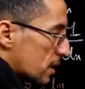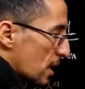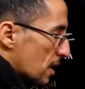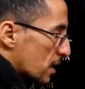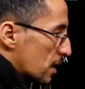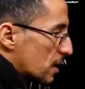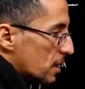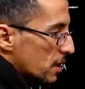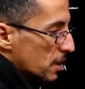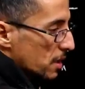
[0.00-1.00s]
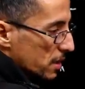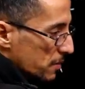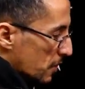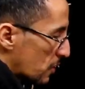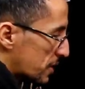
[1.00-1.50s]
كاغ
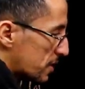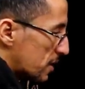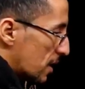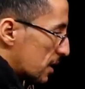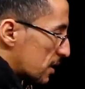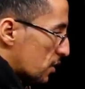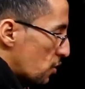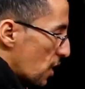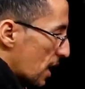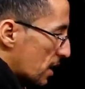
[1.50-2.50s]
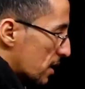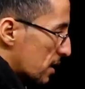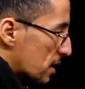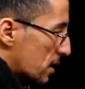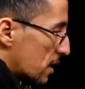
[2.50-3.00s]
كما قلت عندك يو
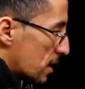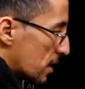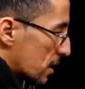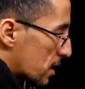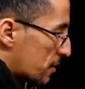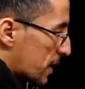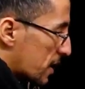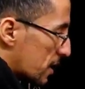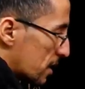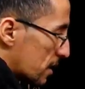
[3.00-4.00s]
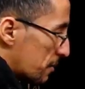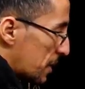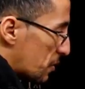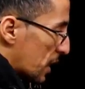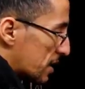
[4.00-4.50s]
ان كبر
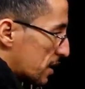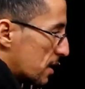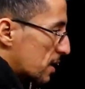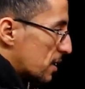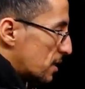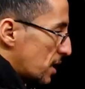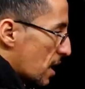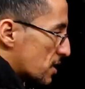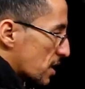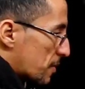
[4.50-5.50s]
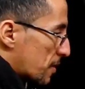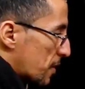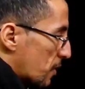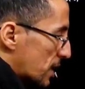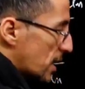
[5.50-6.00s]
من واحد شي حاجه كبر
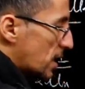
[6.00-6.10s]
من واحد